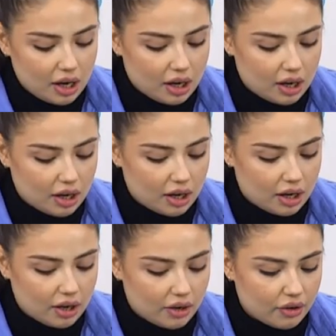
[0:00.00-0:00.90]

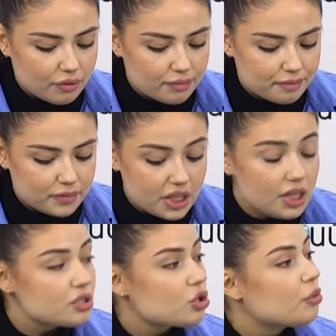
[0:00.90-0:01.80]
А,
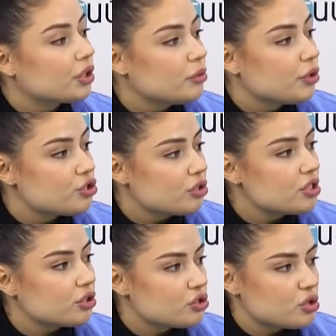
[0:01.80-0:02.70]
или собранные
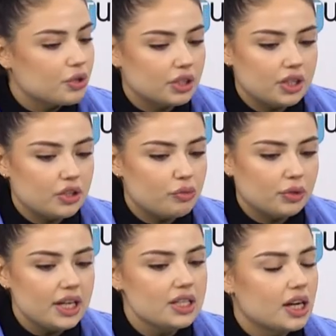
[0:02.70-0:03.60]
прически, но собранные не в
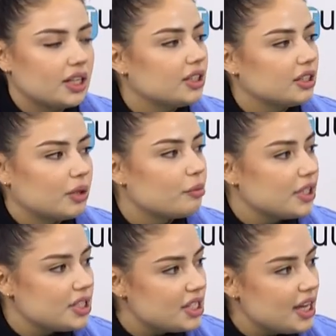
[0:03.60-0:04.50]
плане какие-то там
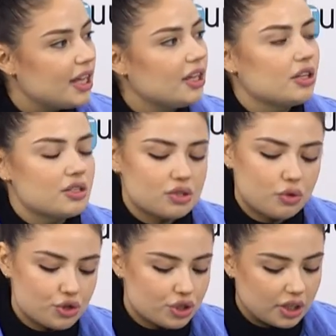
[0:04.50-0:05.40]
плетения
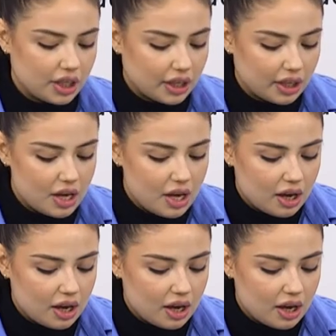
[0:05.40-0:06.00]
сложные,